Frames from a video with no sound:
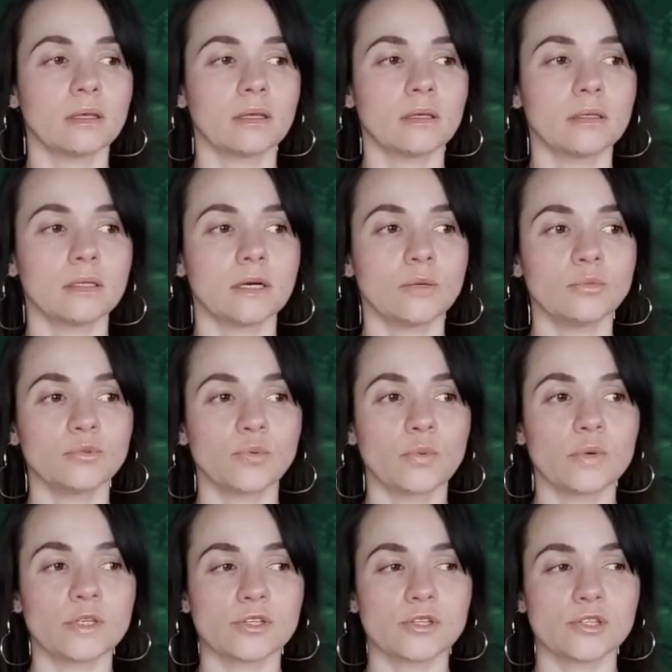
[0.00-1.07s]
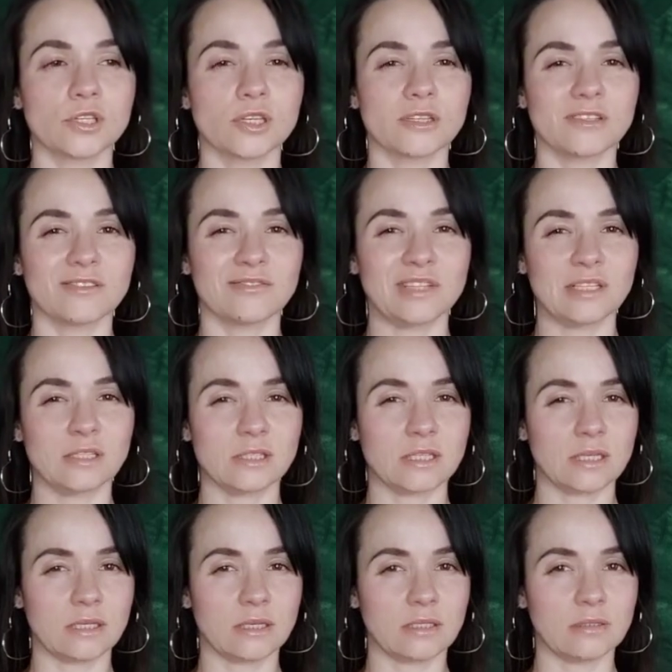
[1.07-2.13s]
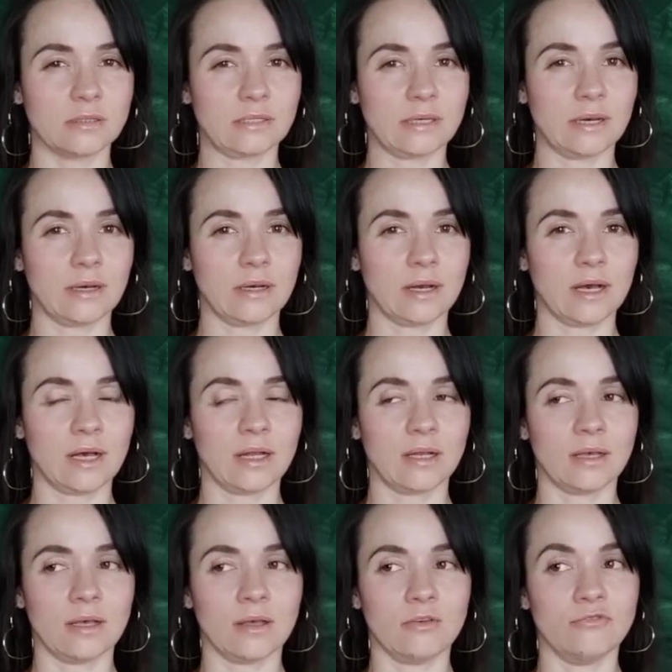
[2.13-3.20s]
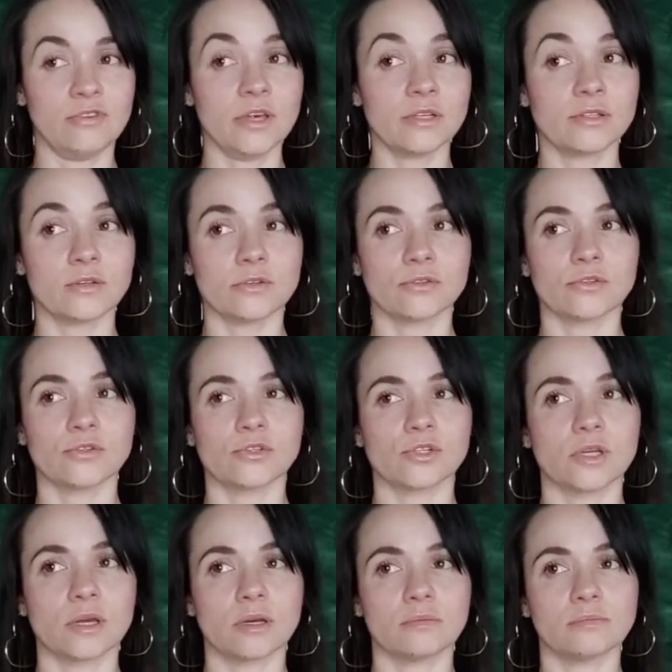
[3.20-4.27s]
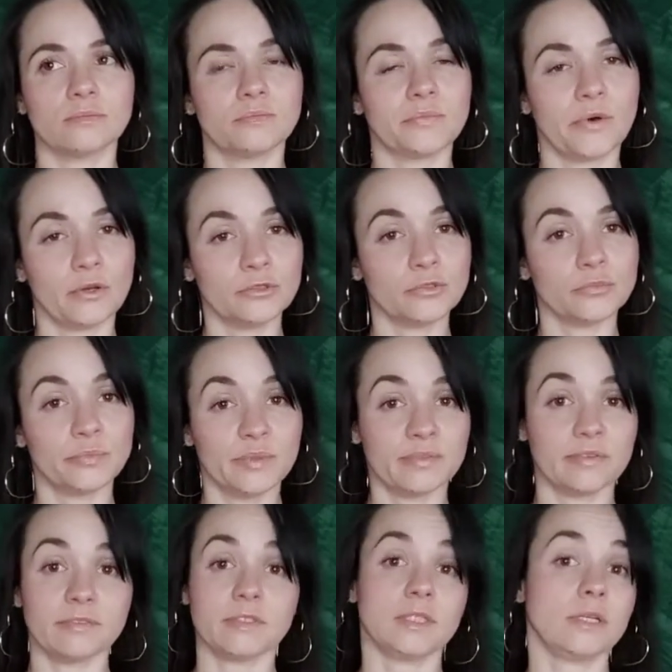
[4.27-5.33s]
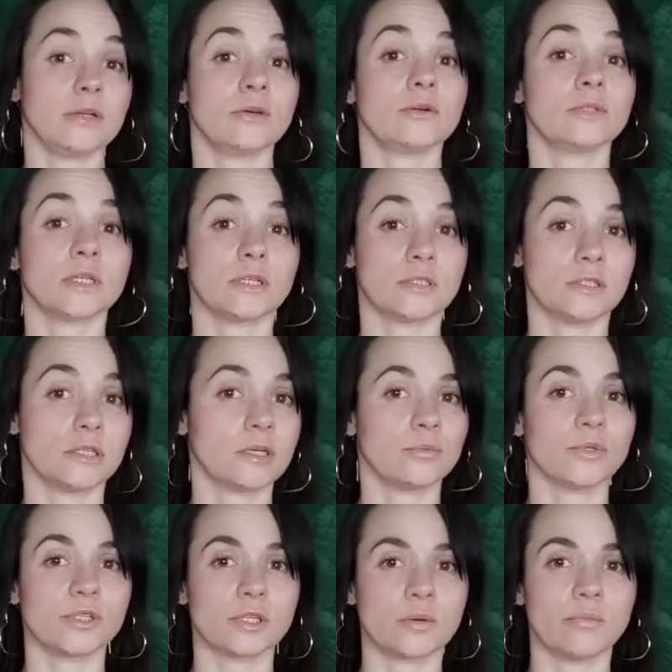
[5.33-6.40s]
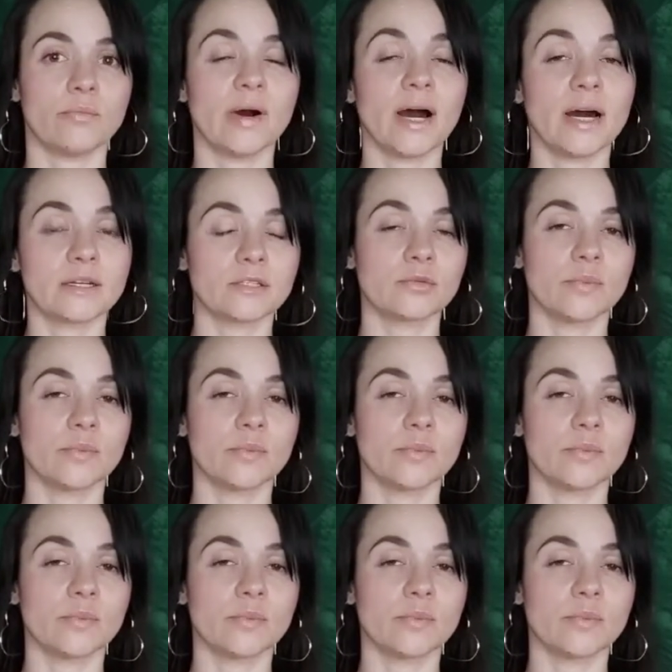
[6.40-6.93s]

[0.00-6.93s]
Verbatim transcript: Ja mu tłumaczę, że jestem wtedy zajęta, ale wiedząc, że on bywa w tych rejonach, gdzie ja mieszkam bardzo,